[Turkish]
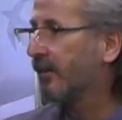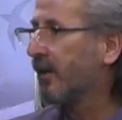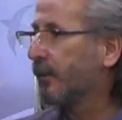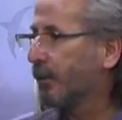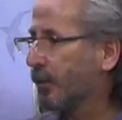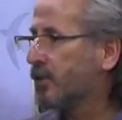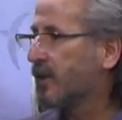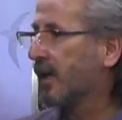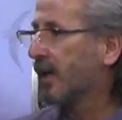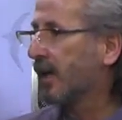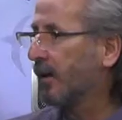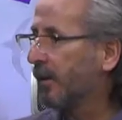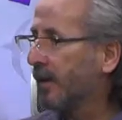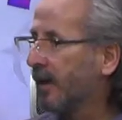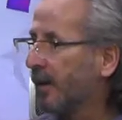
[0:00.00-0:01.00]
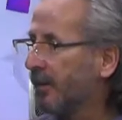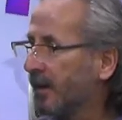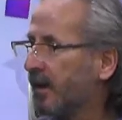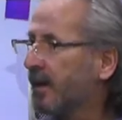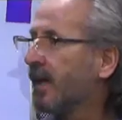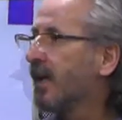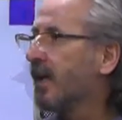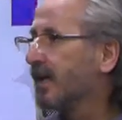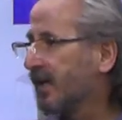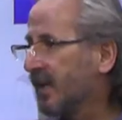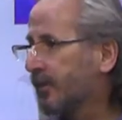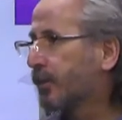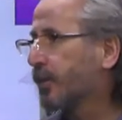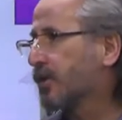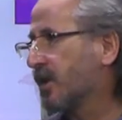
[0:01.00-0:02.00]
tabii projelerle ki, beraber tabii.
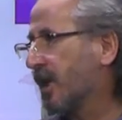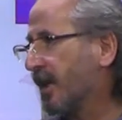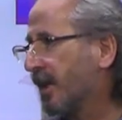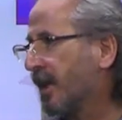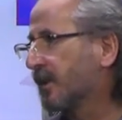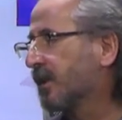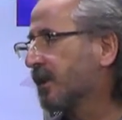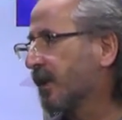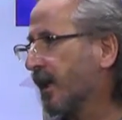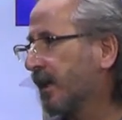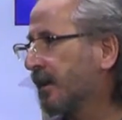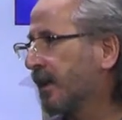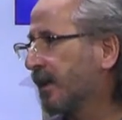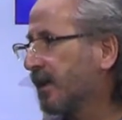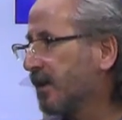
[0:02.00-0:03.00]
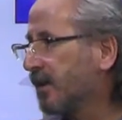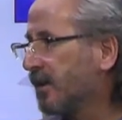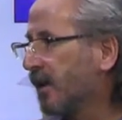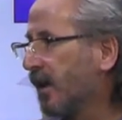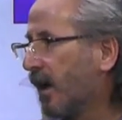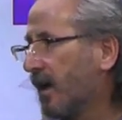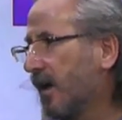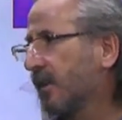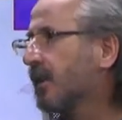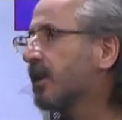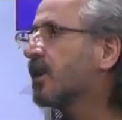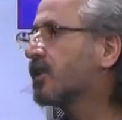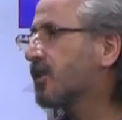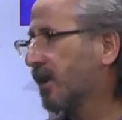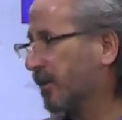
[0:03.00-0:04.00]
yeni projelerine artık tabii. kendileri hayata o,
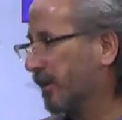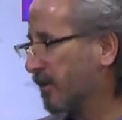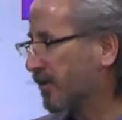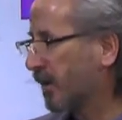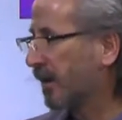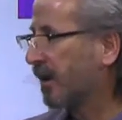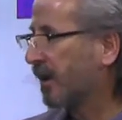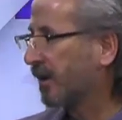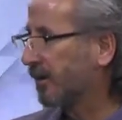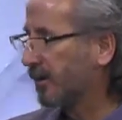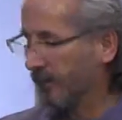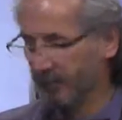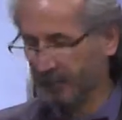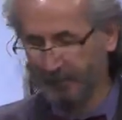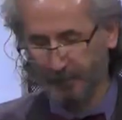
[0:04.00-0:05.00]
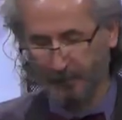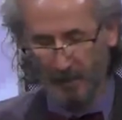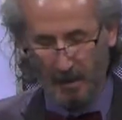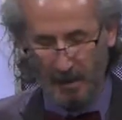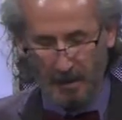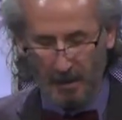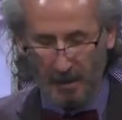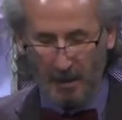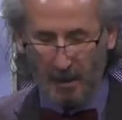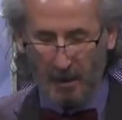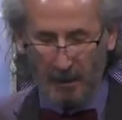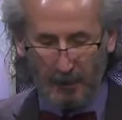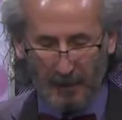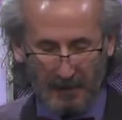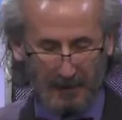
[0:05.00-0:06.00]
geçirebilecekler. O, kültüre sahip olmaları için.
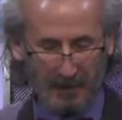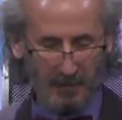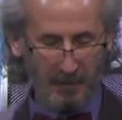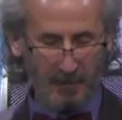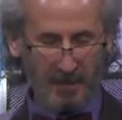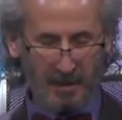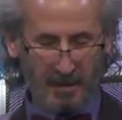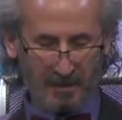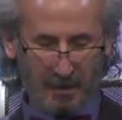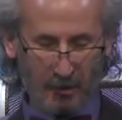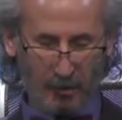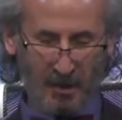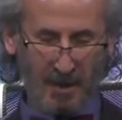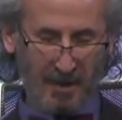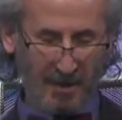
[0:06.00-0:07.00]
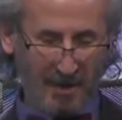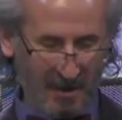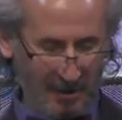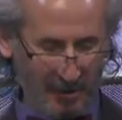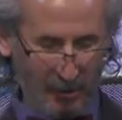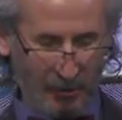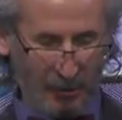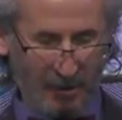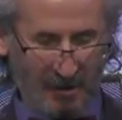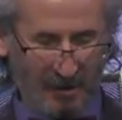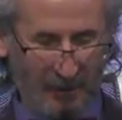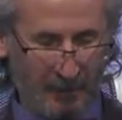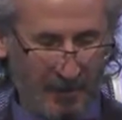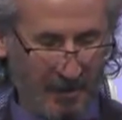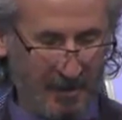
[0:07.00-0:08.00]
Peki biraz da Güray Bey'e
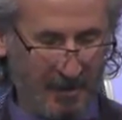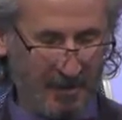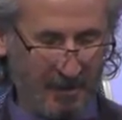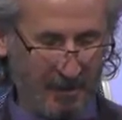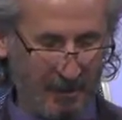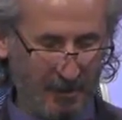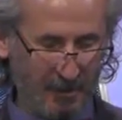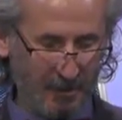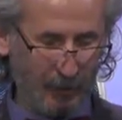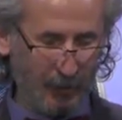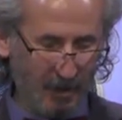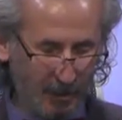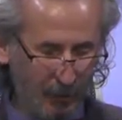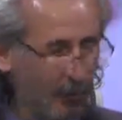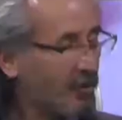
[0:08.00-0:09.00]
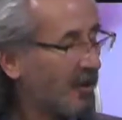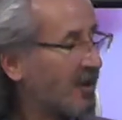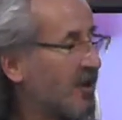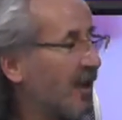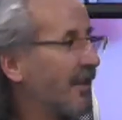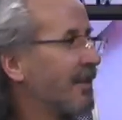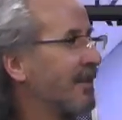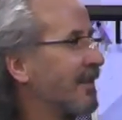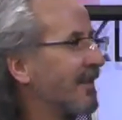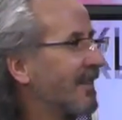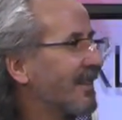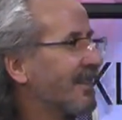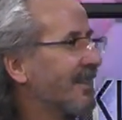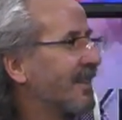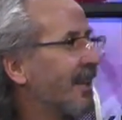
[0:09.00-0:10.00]
soralım. Ee, Güray Göz Açan e,
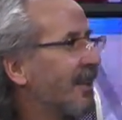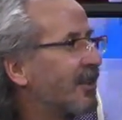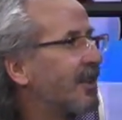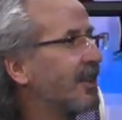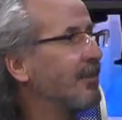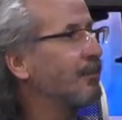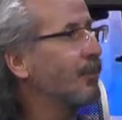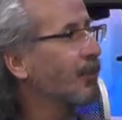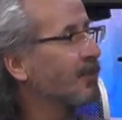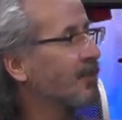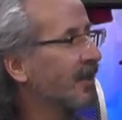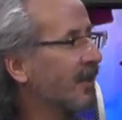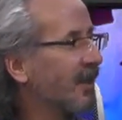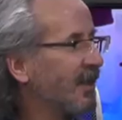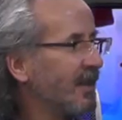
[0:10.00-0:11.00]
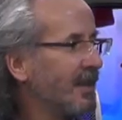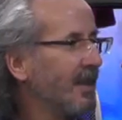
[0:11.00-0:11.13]
etkin projede